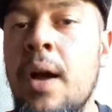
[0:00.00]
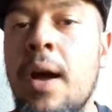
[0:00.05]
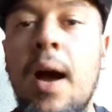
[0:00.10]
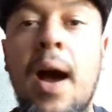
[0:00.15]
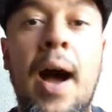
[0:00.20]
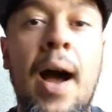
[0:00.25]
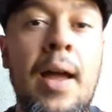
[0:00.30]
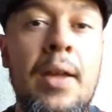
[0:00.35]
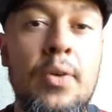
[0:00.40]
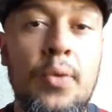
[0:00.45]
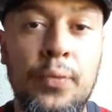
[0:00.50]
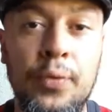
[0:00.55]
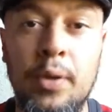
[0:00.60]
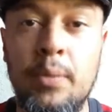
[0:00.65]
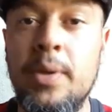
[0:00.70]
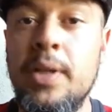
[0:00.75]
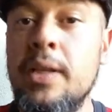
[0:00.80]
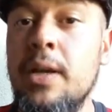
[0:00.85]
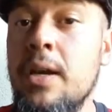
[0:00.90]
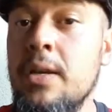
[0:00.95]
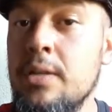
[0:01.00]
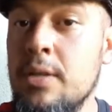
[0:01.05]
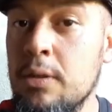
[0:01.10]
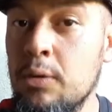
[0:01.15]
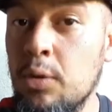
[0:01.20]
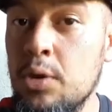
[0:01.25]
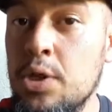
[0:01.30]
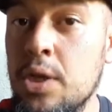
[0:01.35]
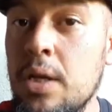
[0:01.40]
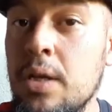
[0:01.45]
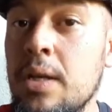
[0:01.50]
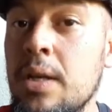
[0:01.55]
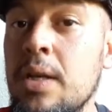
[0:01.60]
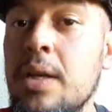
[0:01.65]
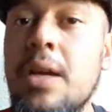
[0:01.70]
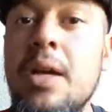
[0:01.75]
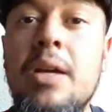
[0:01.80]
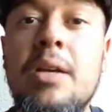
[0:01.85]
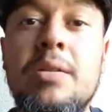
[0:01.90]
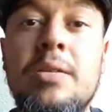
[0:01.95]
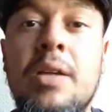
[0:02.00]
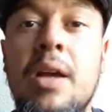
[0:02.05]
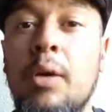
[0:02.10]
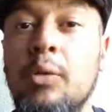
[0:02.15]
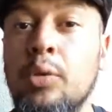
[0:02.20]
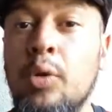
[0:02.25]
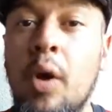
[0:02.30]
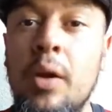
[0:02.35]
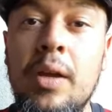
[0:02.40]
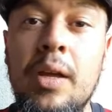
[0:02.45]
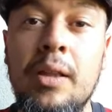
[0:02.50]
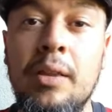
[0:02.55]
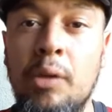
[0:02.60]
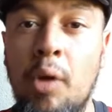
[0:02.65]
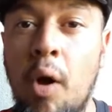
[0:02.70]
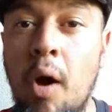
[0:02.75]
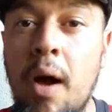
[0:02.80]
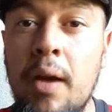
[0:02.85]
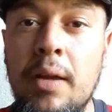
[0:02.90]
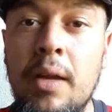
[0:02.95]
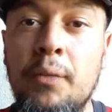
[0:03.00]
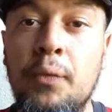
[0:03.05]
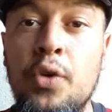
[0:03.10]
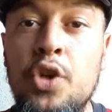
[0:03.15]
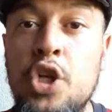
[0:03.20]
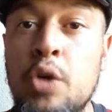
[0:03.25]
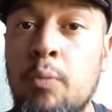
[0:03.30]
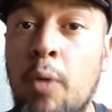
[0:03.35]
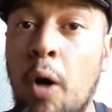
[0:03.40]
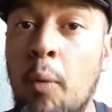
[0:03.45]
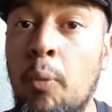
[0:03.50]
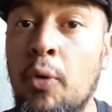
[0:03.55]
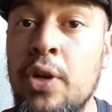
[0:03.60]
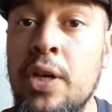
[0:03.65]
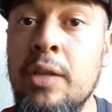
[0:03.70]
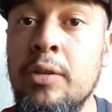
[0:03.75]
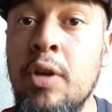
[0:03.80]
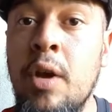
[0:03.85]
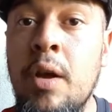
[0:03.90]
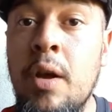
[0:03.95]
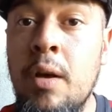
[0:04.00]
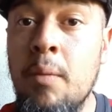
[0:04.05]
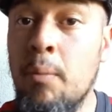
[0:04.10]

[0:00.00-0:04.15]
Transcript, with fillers: Ah, o Fluminense do Diniz, que é o toque-toque, futebol bonito.